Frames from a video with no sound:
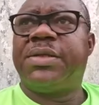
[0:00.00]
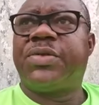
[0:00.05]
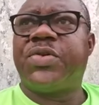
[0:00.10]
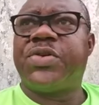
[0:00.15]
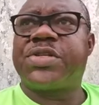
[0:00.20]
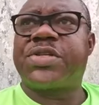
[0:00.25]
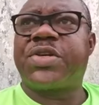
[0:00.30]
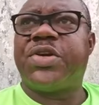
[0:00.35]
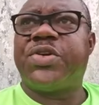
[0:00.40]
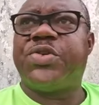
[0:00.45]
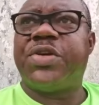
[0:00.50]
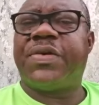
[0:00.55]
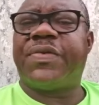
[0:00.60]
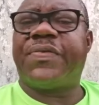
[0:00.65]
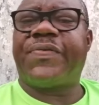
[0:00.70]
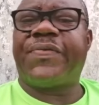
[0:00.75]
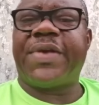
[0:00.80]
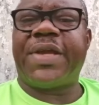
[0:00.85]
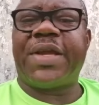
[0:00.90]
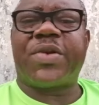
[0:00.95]
Tout ce que
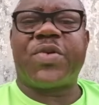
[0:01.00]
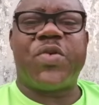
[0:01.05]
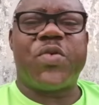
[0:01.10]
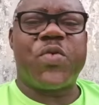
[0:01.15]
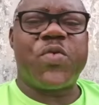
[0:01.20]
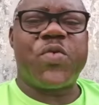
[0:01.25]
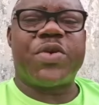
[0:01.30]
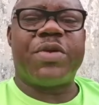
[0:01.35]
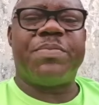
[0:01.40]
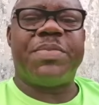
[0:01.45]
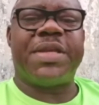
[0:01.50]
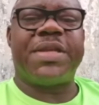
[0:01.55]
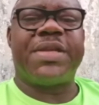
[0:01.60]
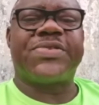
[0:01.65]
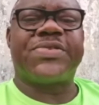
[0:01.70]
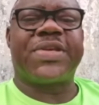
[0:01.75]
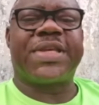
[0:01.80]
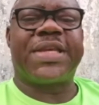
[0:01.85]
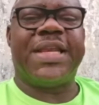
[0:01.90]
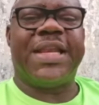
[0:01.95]
Dieu fait concourt au bien
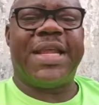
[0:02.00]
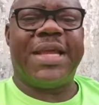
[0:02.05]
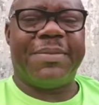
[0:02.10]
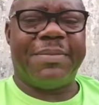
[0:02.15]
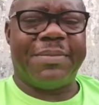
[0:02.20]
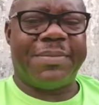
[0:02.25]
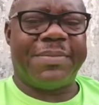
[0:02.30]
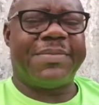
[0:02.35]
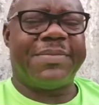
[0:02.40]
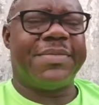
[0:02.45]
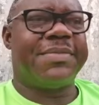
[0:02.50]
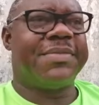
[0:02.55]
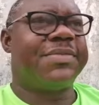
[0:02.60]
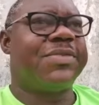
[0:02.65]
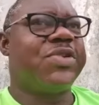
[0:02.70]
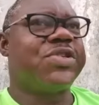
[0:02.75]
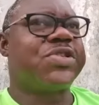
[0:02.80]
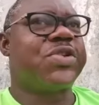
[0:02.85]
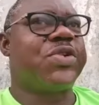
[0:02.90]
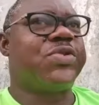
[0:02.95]
de ceux qu'il aime
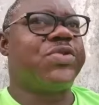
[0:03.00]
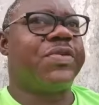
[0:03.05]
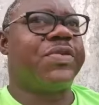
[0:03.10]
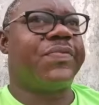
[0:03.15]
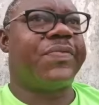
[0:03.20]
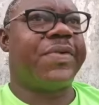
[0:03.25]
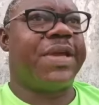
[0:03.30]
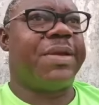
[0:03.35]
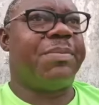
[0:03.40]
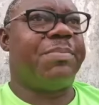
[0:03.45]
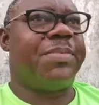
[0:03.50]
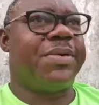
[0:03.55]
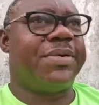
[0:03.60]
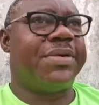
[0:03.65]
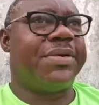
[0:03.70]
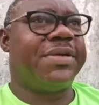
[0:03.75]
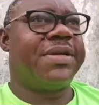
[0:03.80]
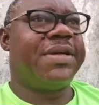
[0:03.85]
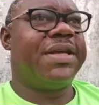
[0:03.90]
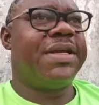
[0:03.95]
ce que Dieu fait est
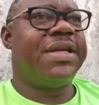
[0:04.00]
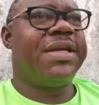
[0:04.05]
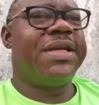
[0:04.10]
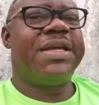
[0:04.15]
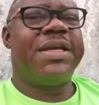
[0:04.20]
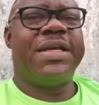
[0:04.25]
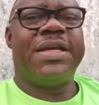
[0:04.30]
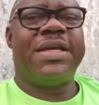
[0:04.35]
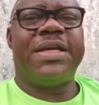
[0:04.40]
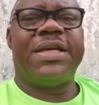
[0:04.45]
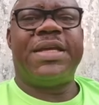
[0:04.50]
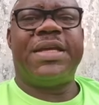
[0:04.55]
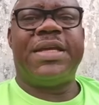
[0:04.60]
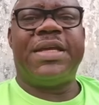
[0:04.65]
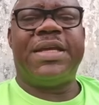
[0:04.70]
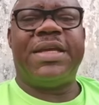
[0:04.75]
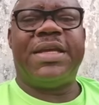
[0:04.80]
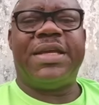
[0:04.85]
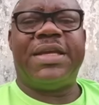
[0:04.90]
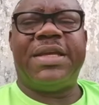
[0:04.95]
bon.
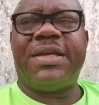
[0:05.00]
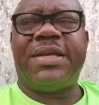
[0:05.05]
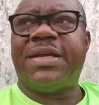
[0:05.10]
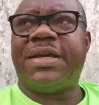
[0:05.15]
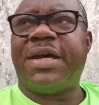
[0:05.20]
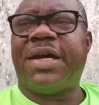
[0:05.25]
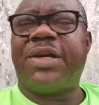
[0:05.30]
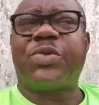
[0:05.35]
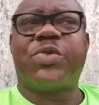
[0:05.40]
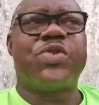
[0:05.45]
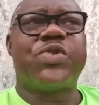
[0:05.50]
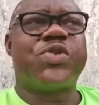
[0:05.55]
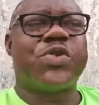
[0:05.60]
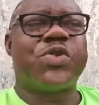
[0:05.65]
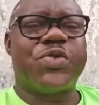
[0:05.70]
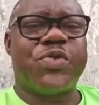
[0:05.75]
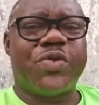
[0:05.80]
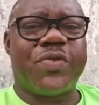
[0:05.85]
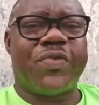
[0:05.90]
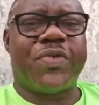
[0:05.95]
Et en toutes
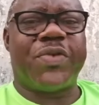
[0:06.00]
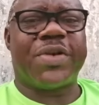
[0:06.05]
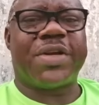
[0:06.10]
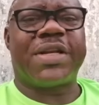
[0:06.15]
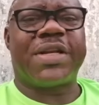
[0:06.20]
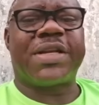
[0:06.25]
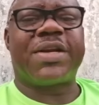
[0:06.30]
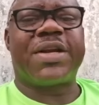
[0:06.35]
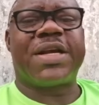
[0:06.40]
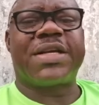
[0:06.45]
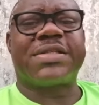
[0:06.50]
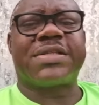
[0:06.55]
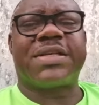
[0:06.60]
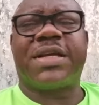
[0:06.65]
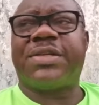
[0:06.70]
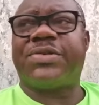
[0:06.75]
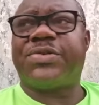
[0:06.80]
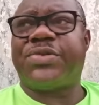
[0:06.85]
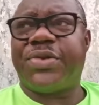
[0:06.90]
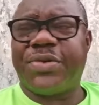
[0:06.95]
choses, nous devons rendre grâce
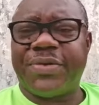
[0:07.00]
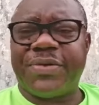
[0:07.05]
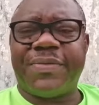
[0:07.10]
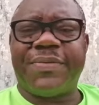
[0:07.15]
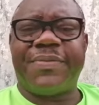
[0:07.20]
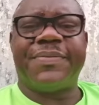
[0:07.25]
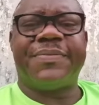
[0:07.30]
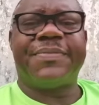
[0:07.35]
à Dieu.